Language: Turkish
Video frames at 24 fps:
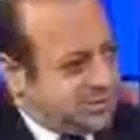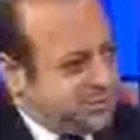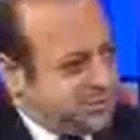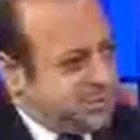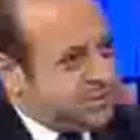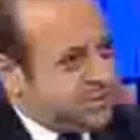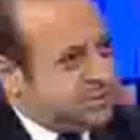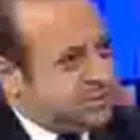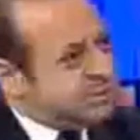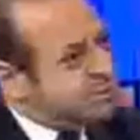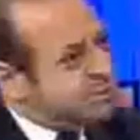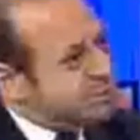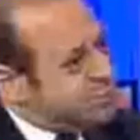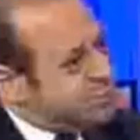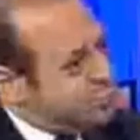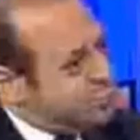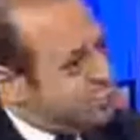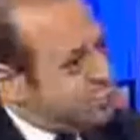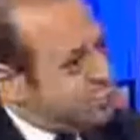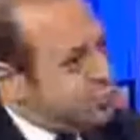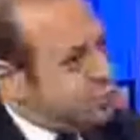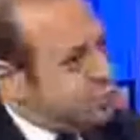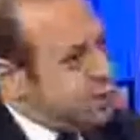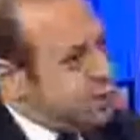sabır
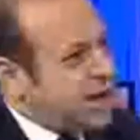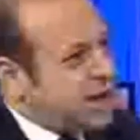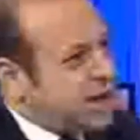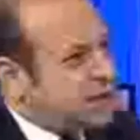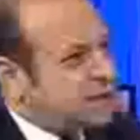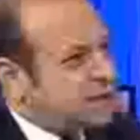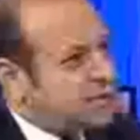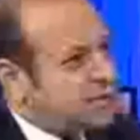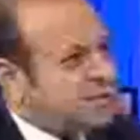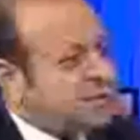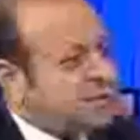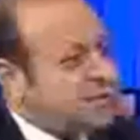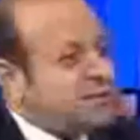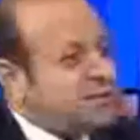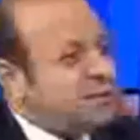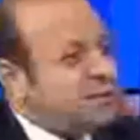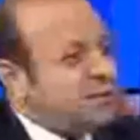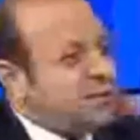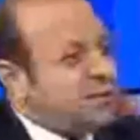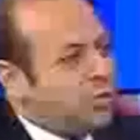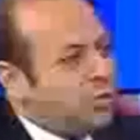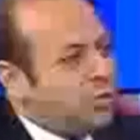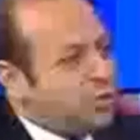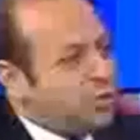durun diyen
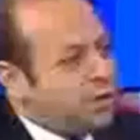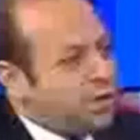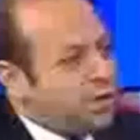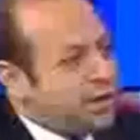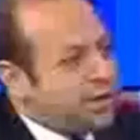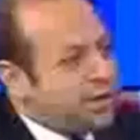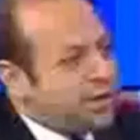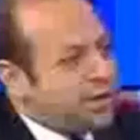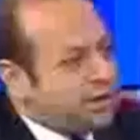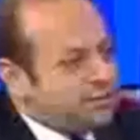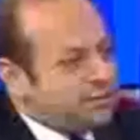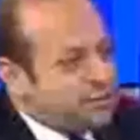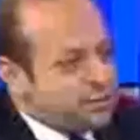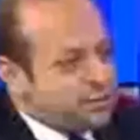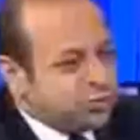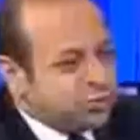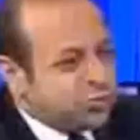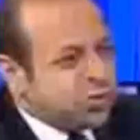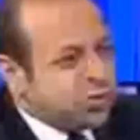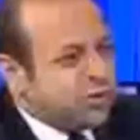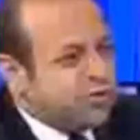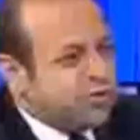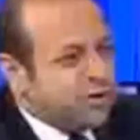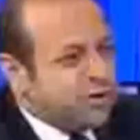
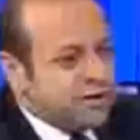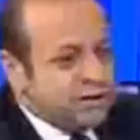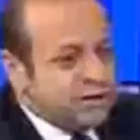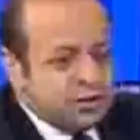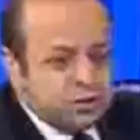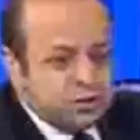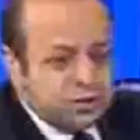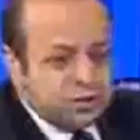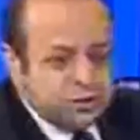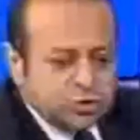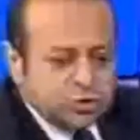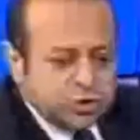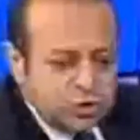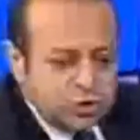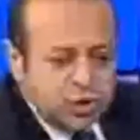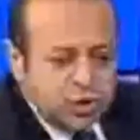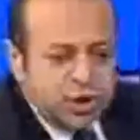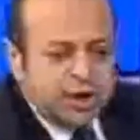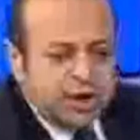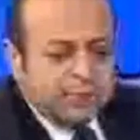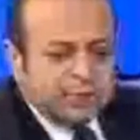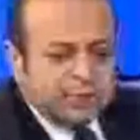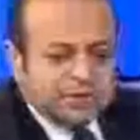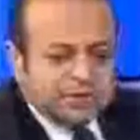liderimiz bu sefer
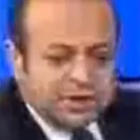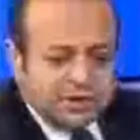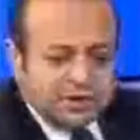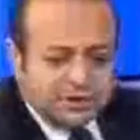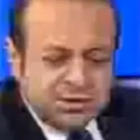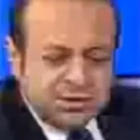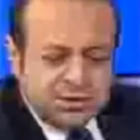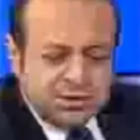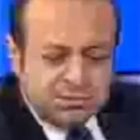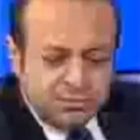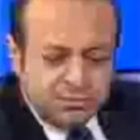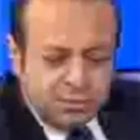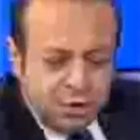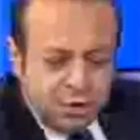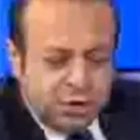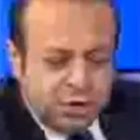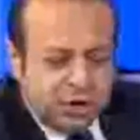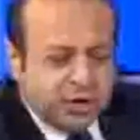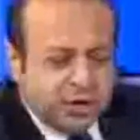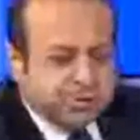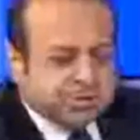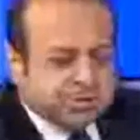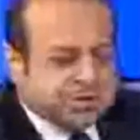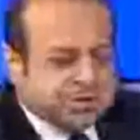şöyle yapacağız,
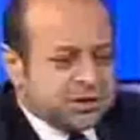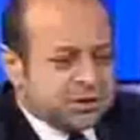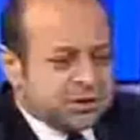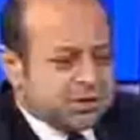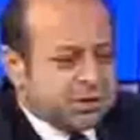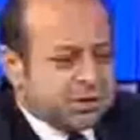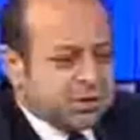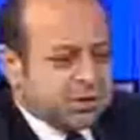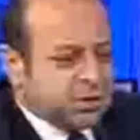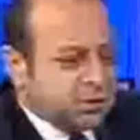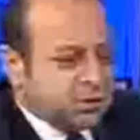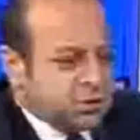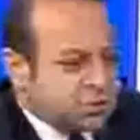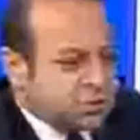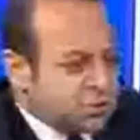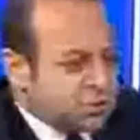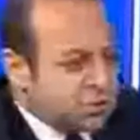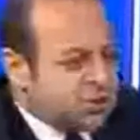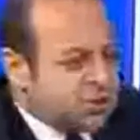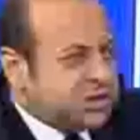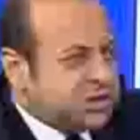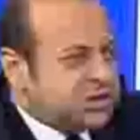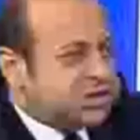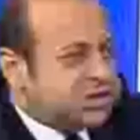böyle yapacağız,
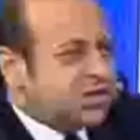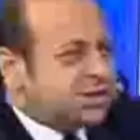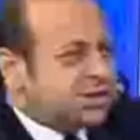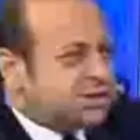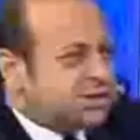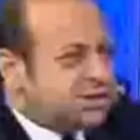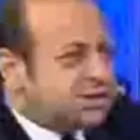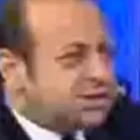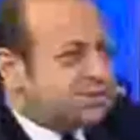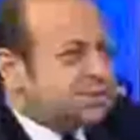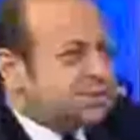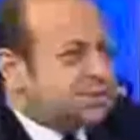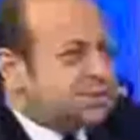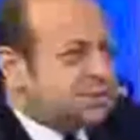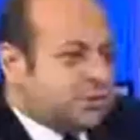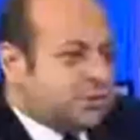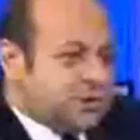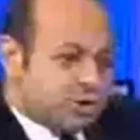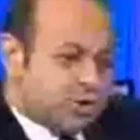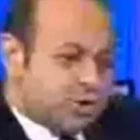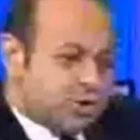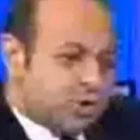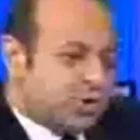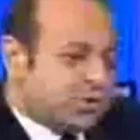şunu diyeceğiz,
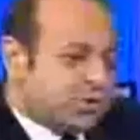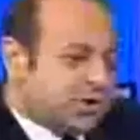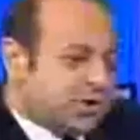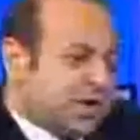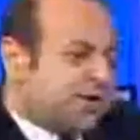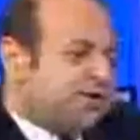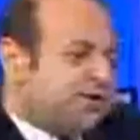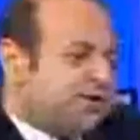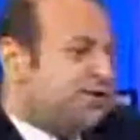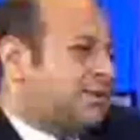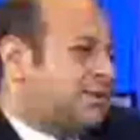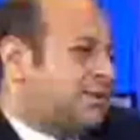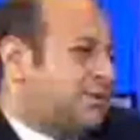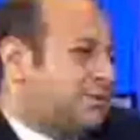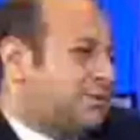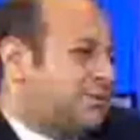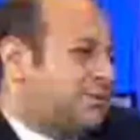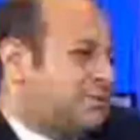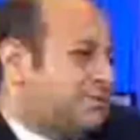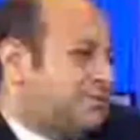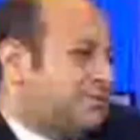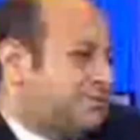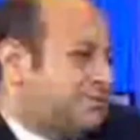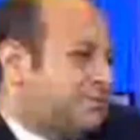diye çok netti.
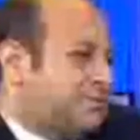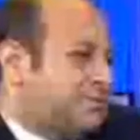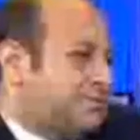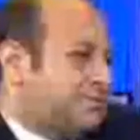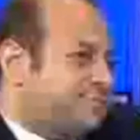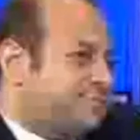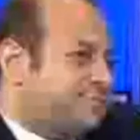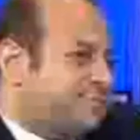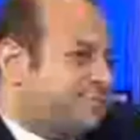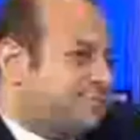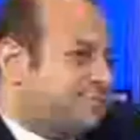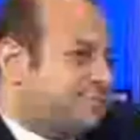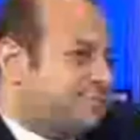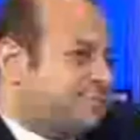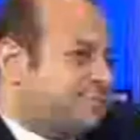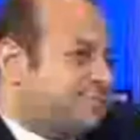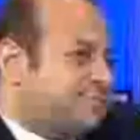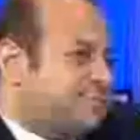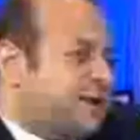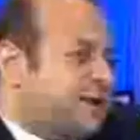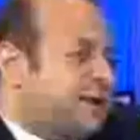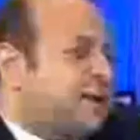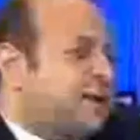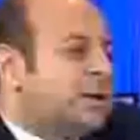Yani
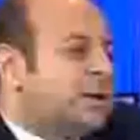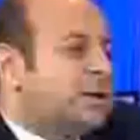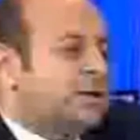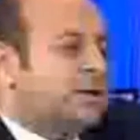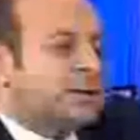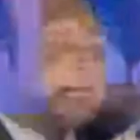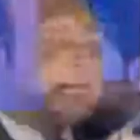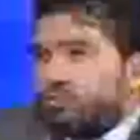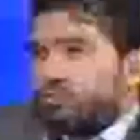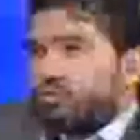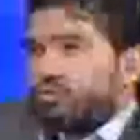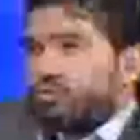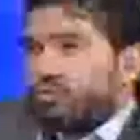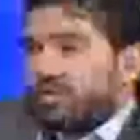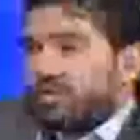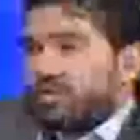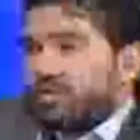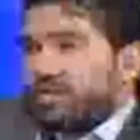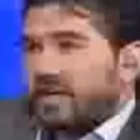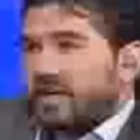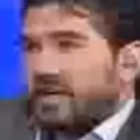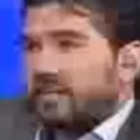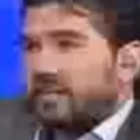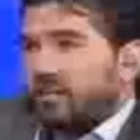bilakis öfkeli
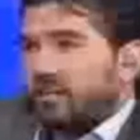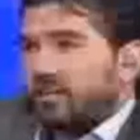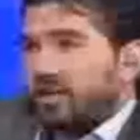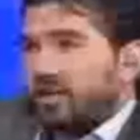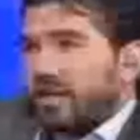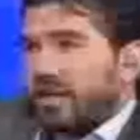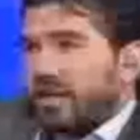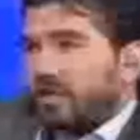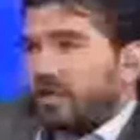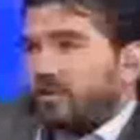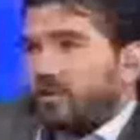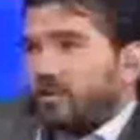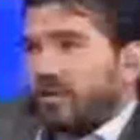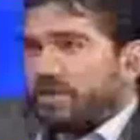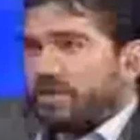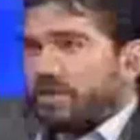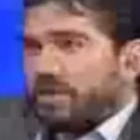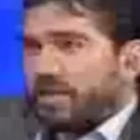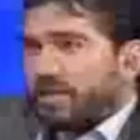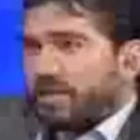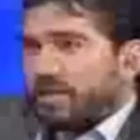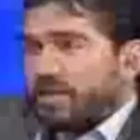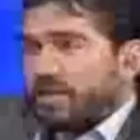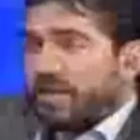üsluba sahip olan
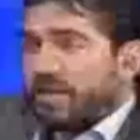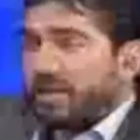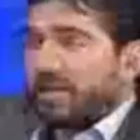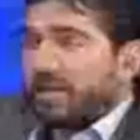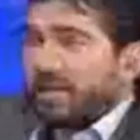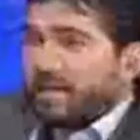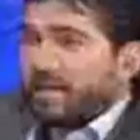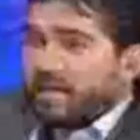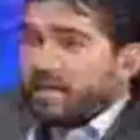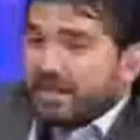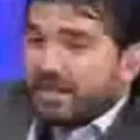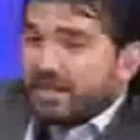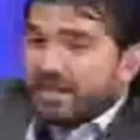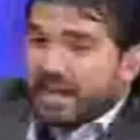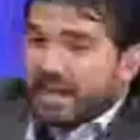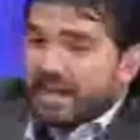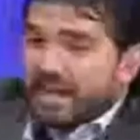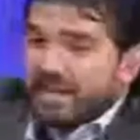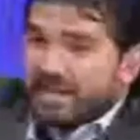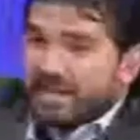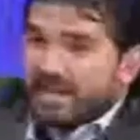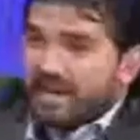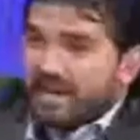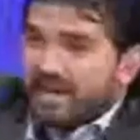Erdoğan değildi.
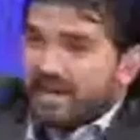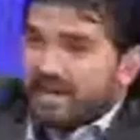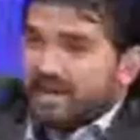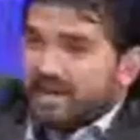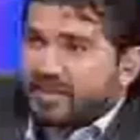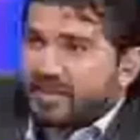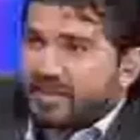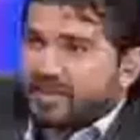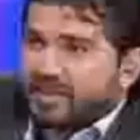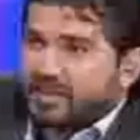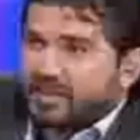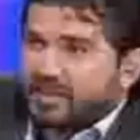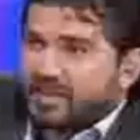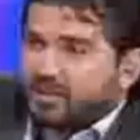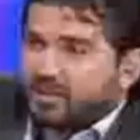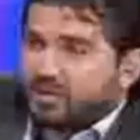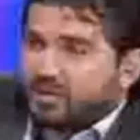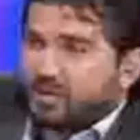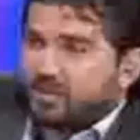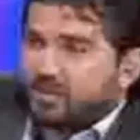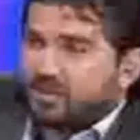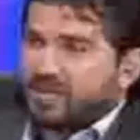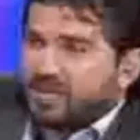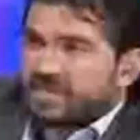Kesinlikle. Kendi
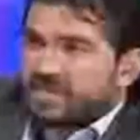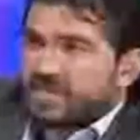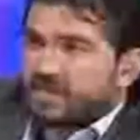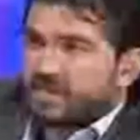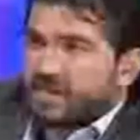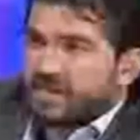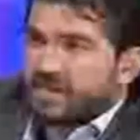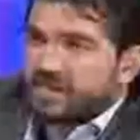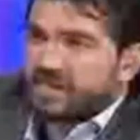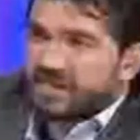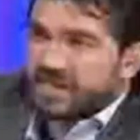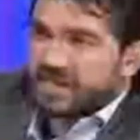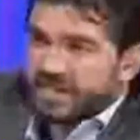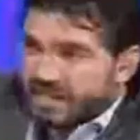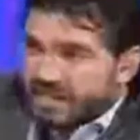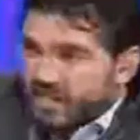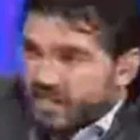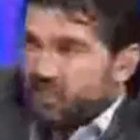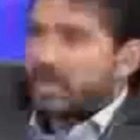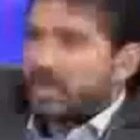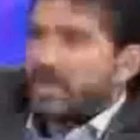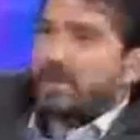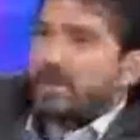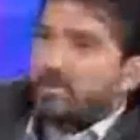arkadaşlarının öfkesini
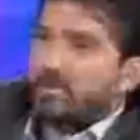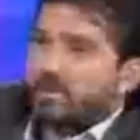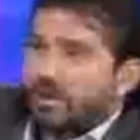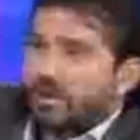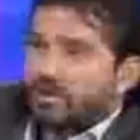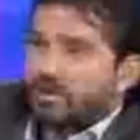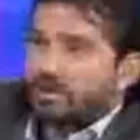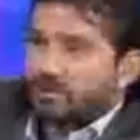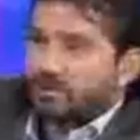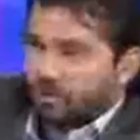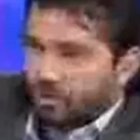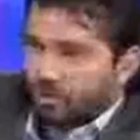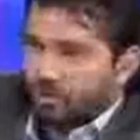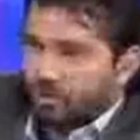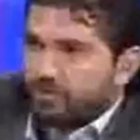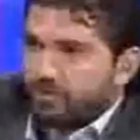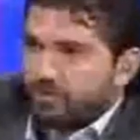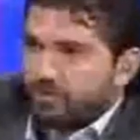bastıran kişi Erdoğan'dı.